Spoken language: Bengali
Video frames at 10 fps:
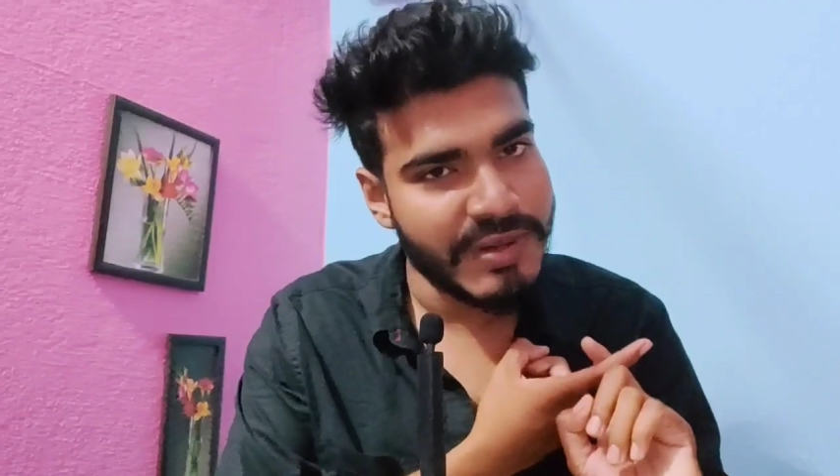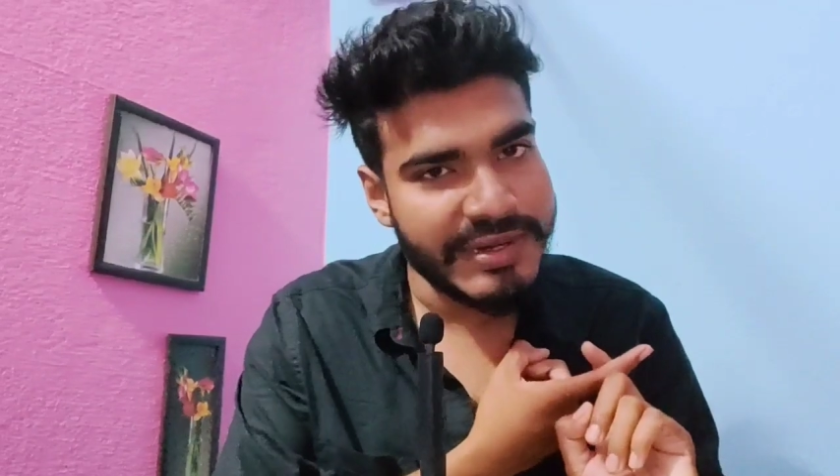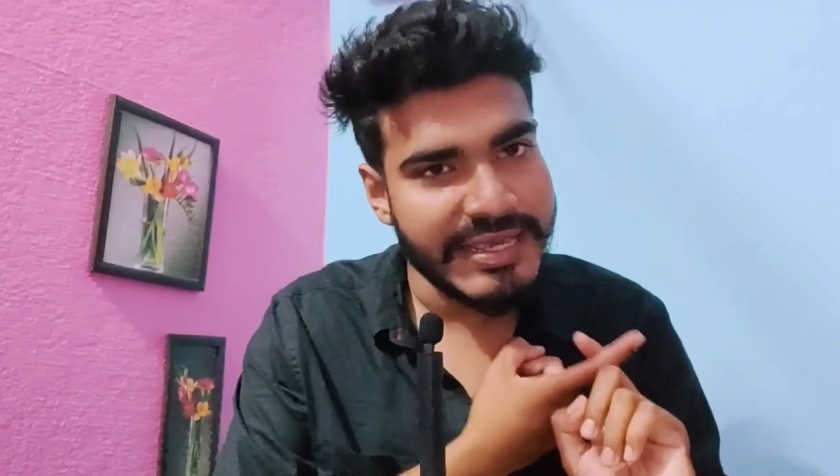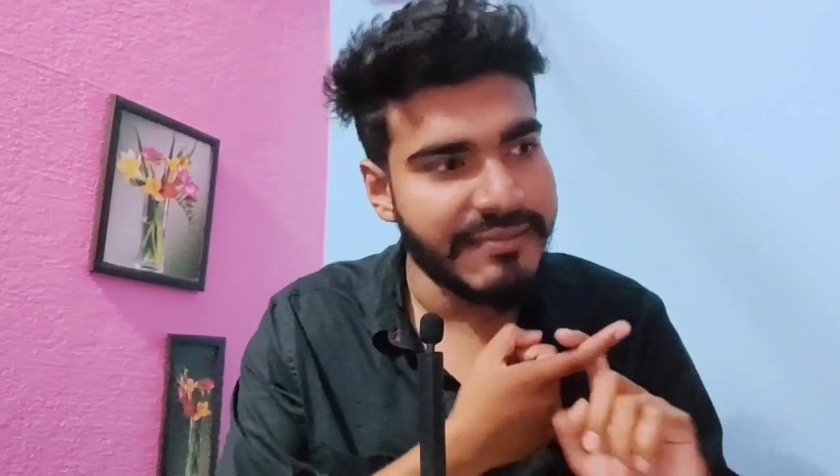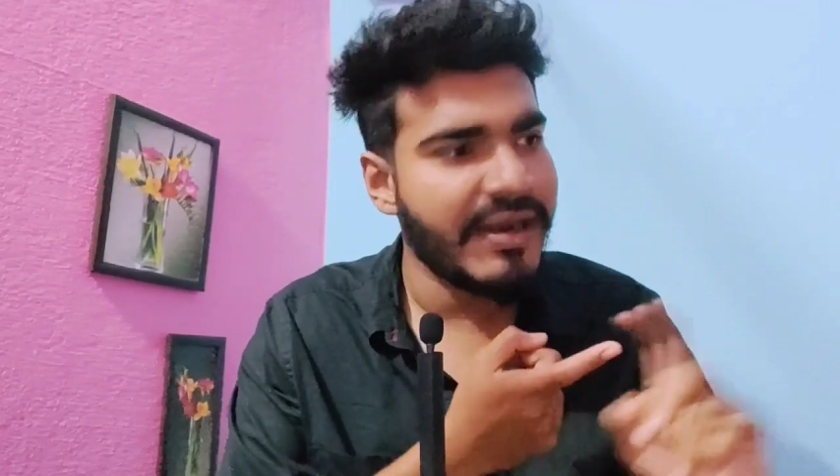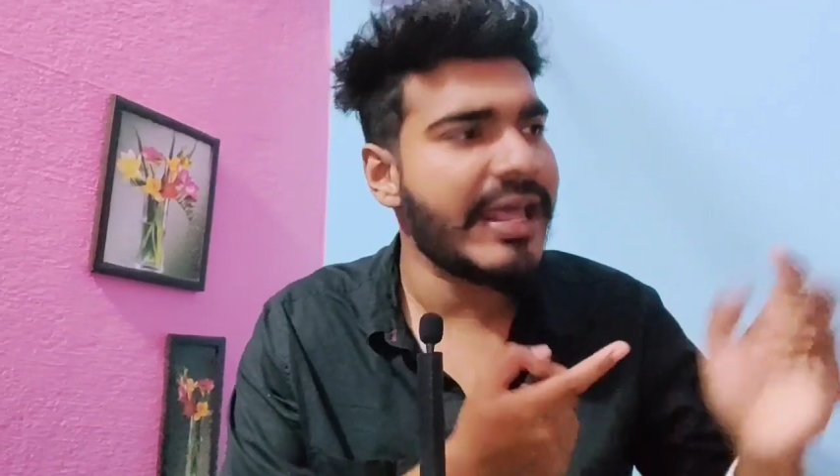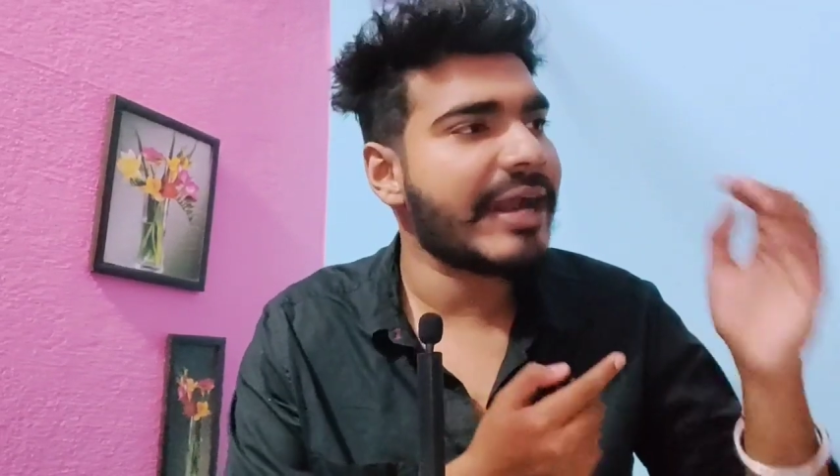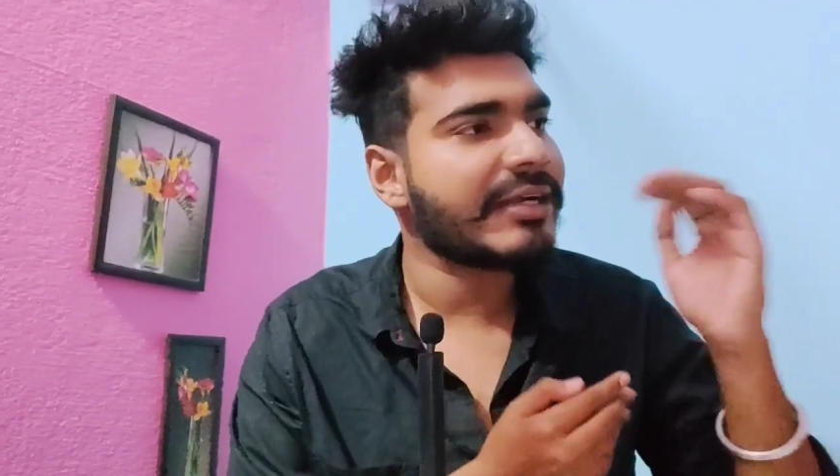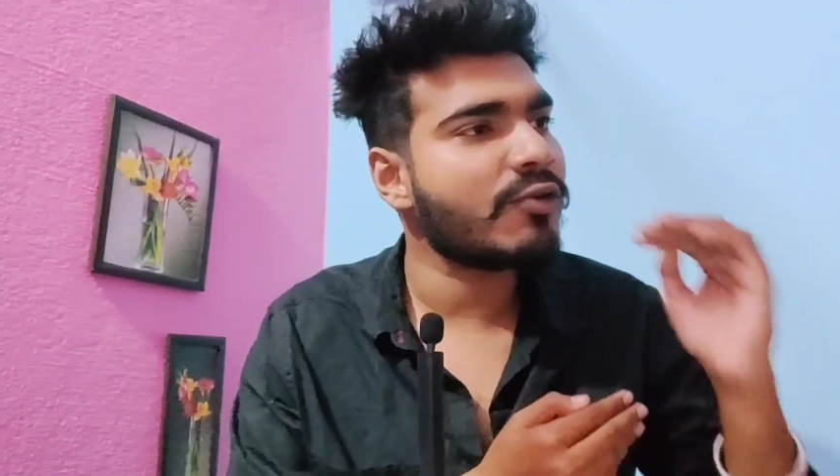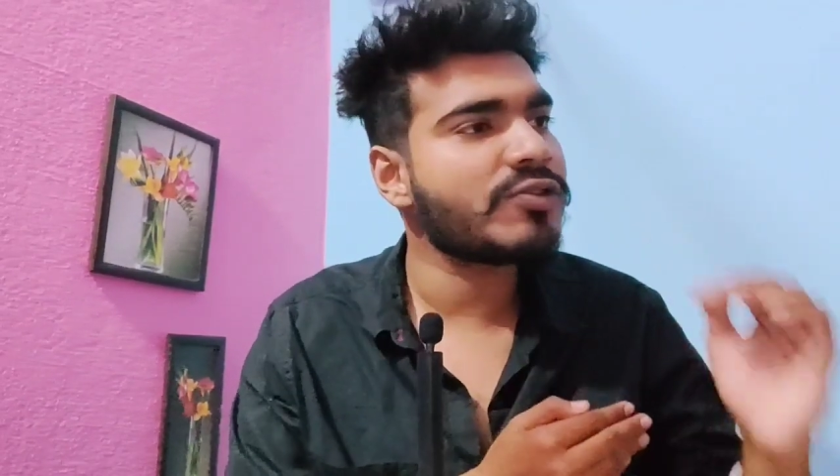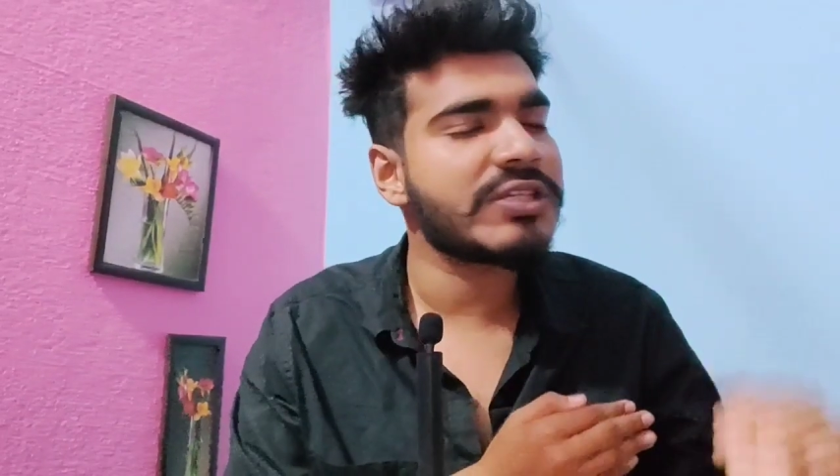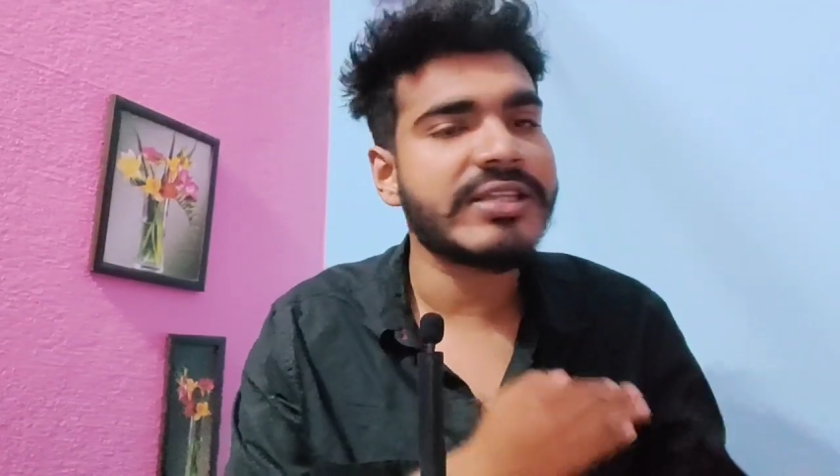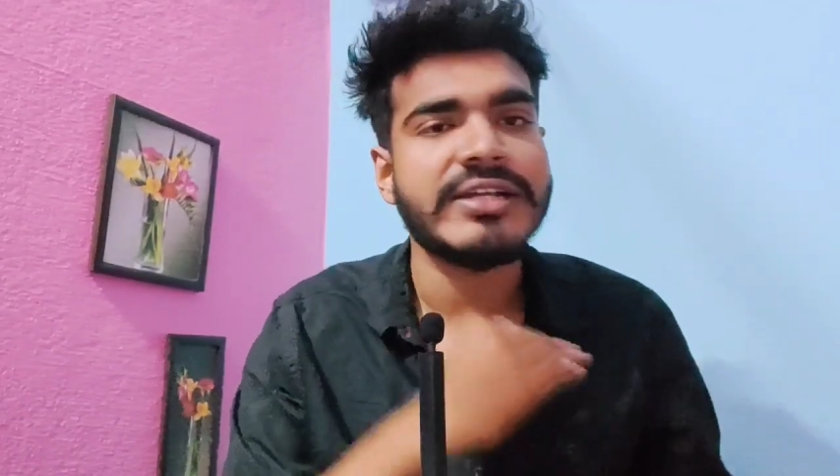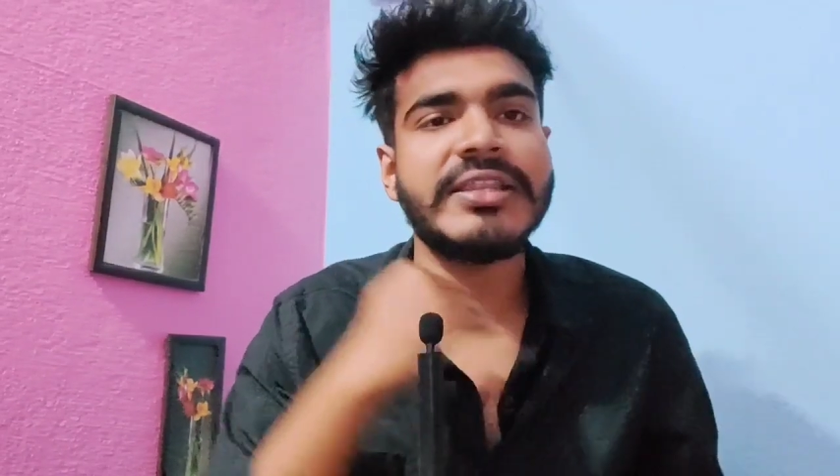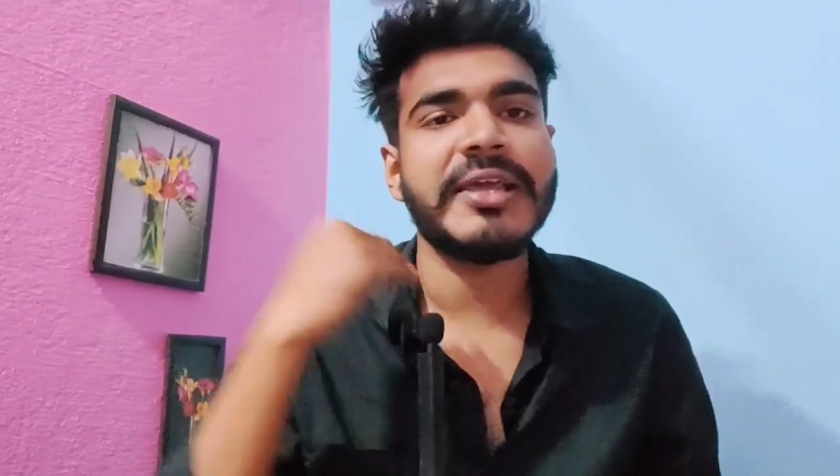মিটে যাবে আর একটা হচ্ছে
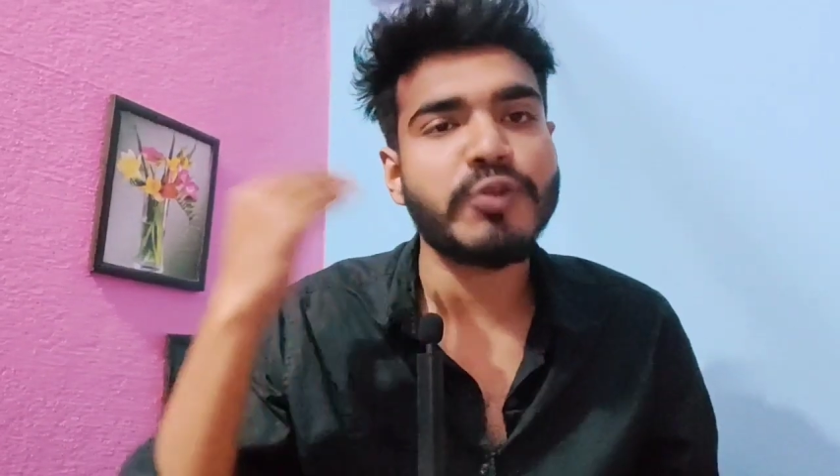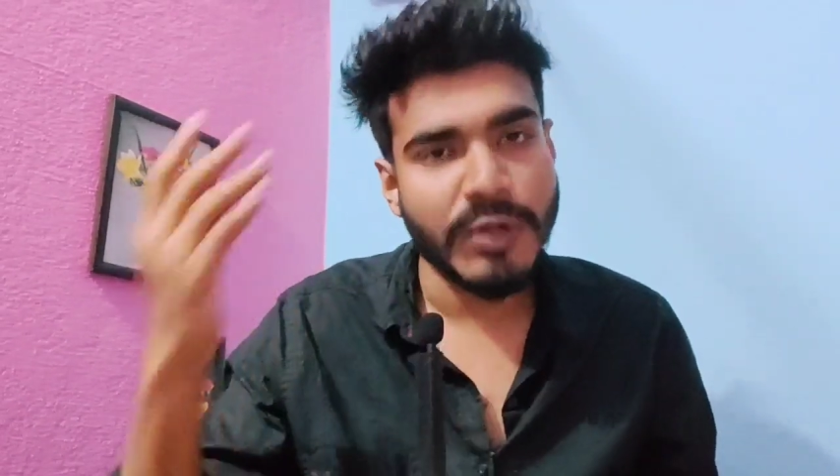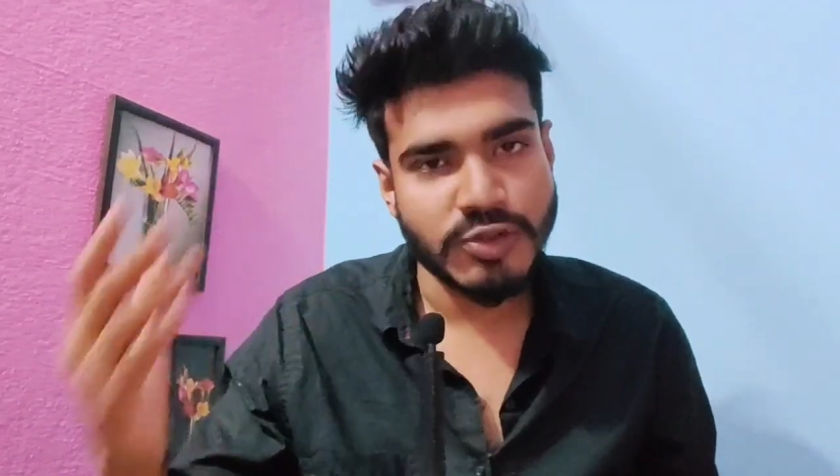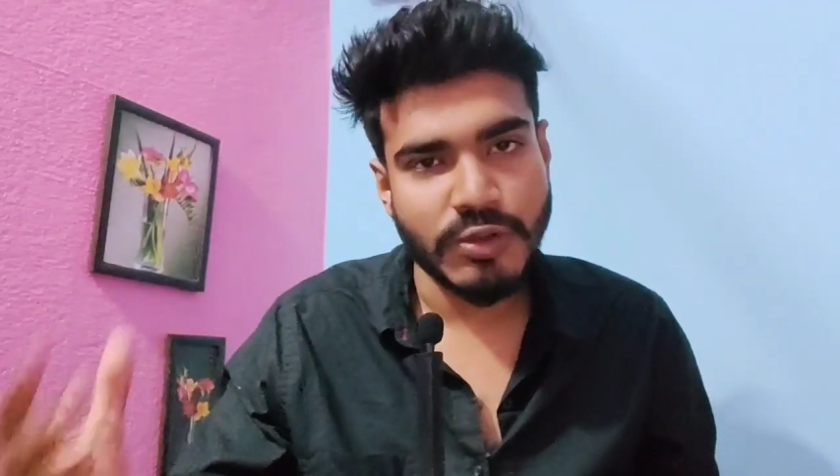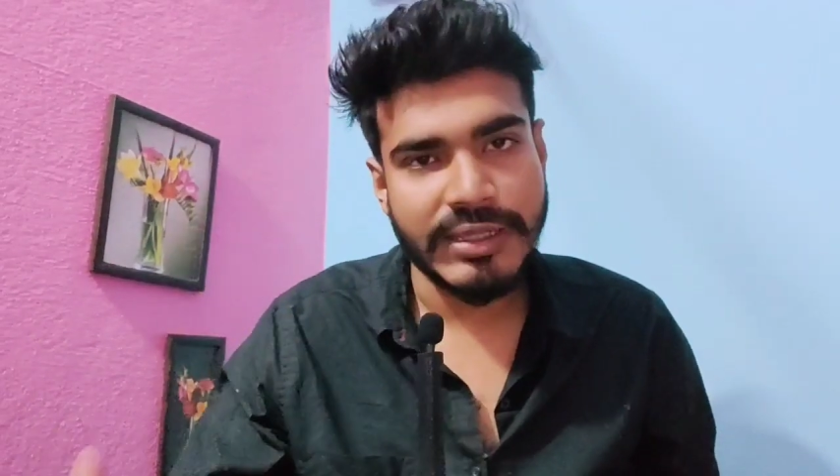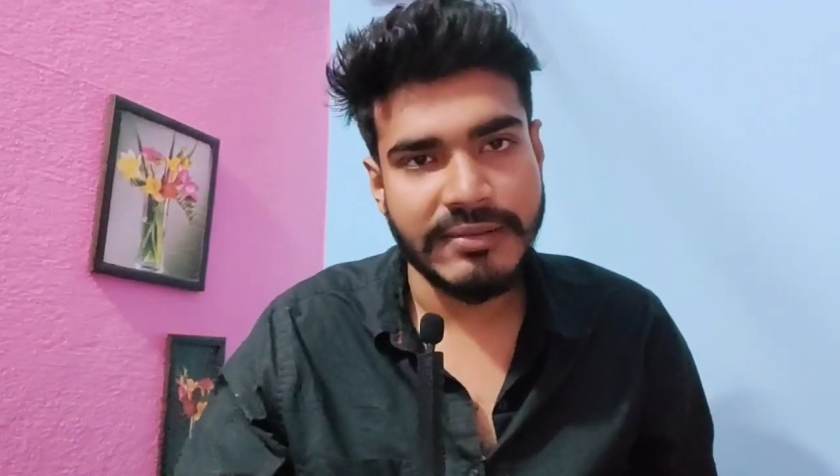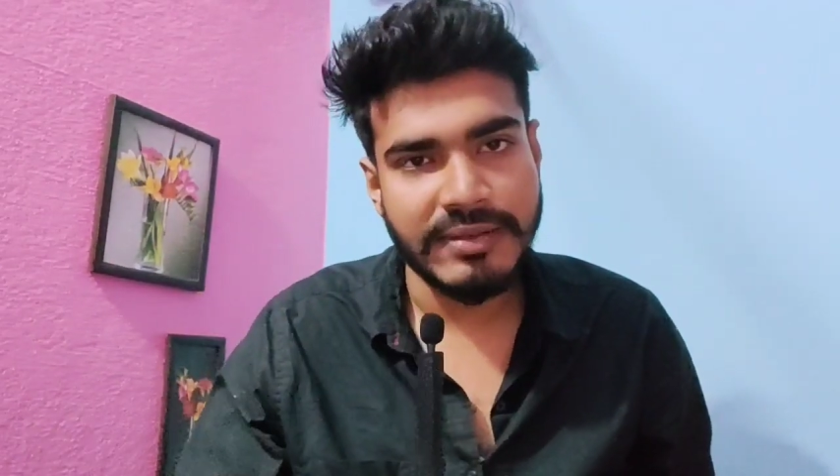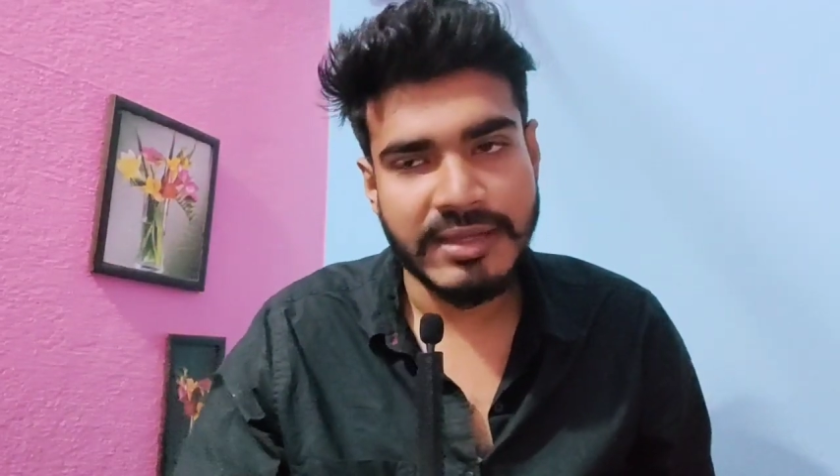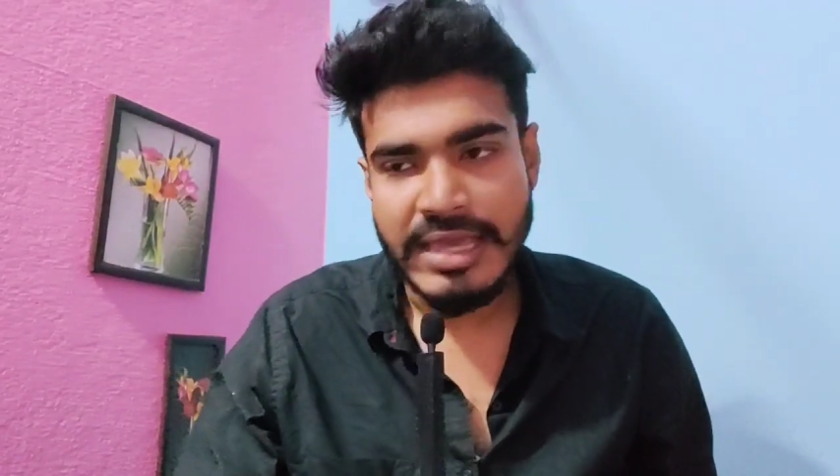তার থেকে দূরে চলে যাবে